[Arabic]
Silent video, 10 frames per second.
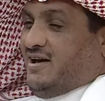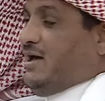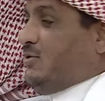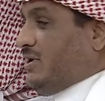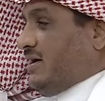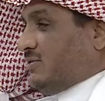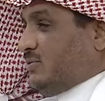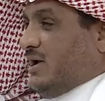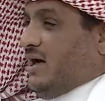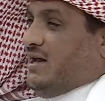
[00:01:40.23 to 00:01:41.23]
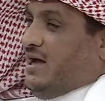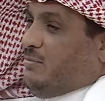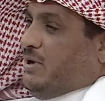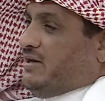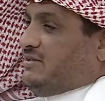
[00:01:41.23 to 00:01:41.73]
آه. قالوا القطو قال يا
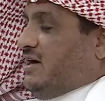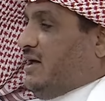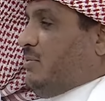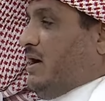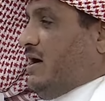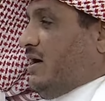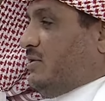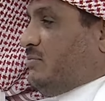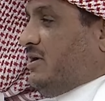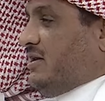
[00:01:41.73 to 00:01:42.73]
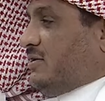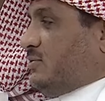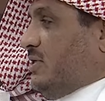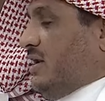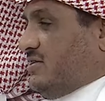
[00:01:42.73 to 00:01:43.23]
يهب رجال ما ياخذ من
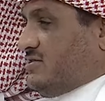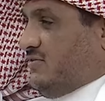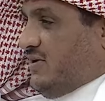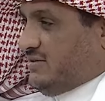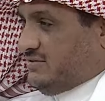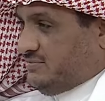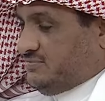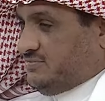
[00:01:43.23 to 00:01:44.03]
القطو ثلاث صفات